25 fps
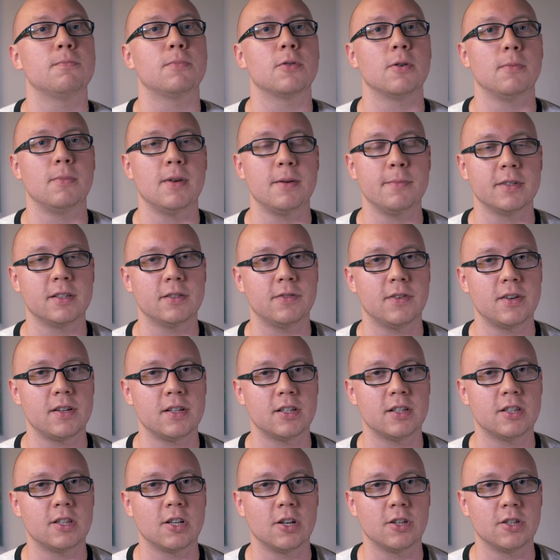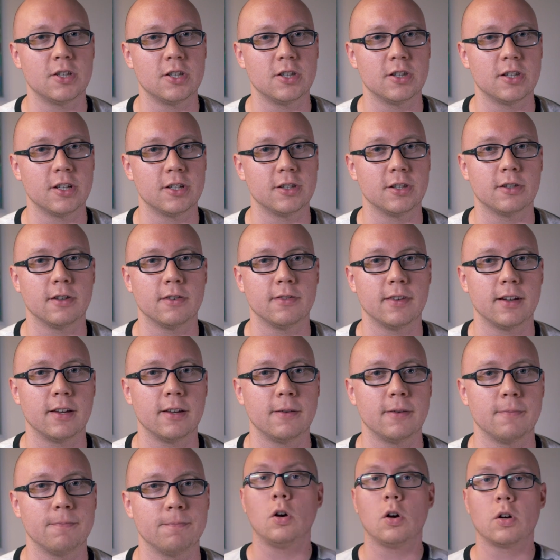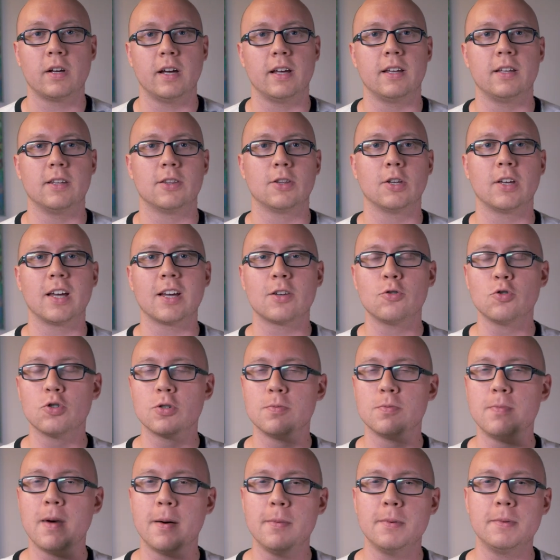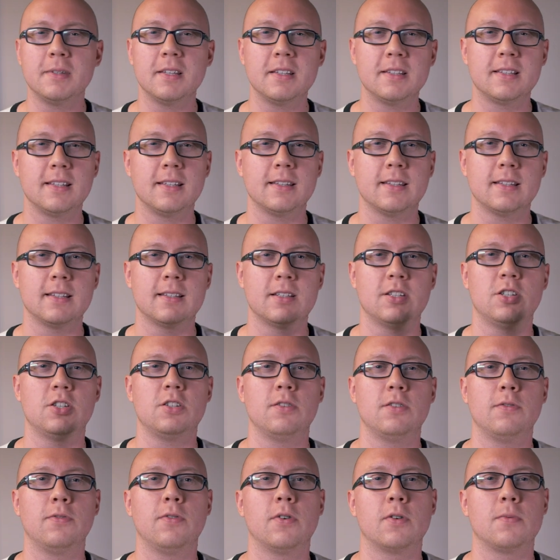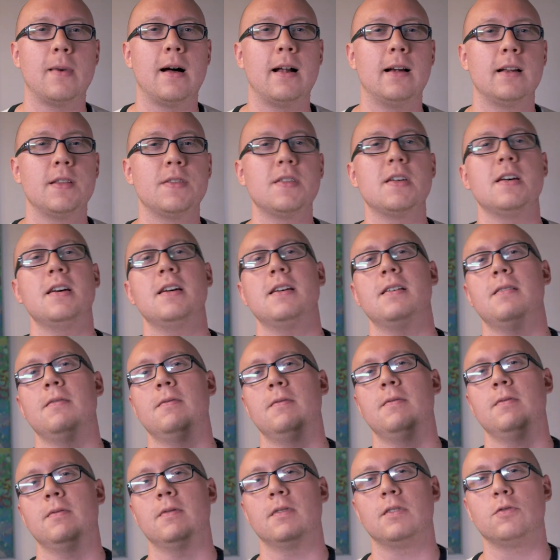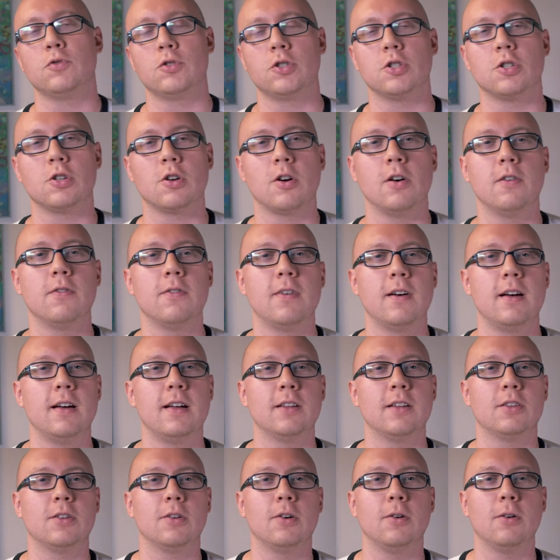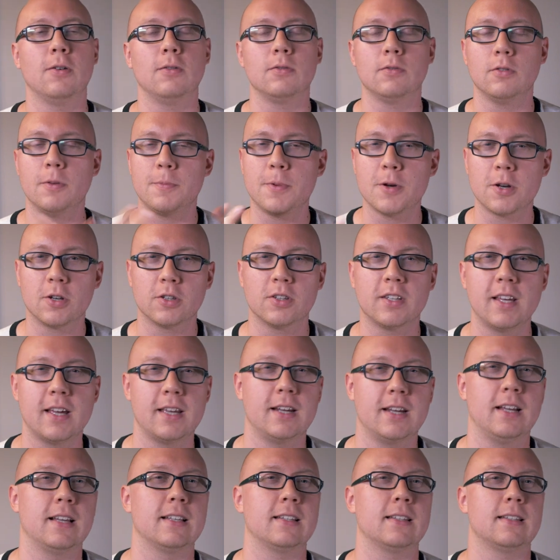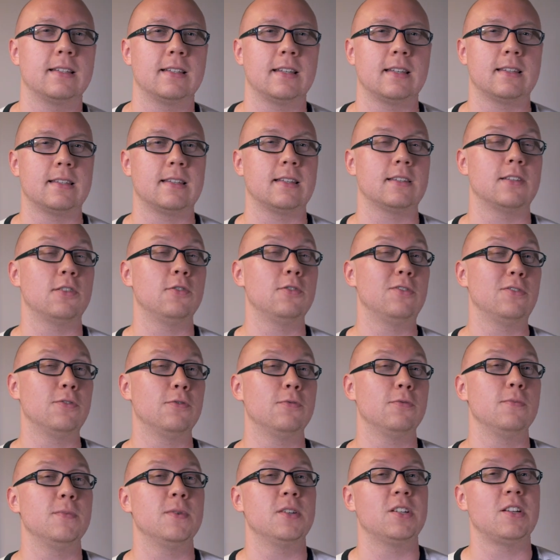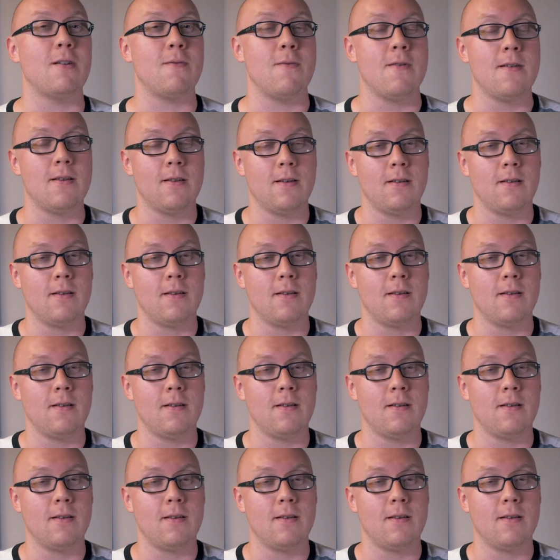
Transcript: problemy z Twojej strony internetowej. Ok, to jak już mamy mniej więcej te rzeczy formalne, użytkowe, to dopiero teraz zastanówmy się,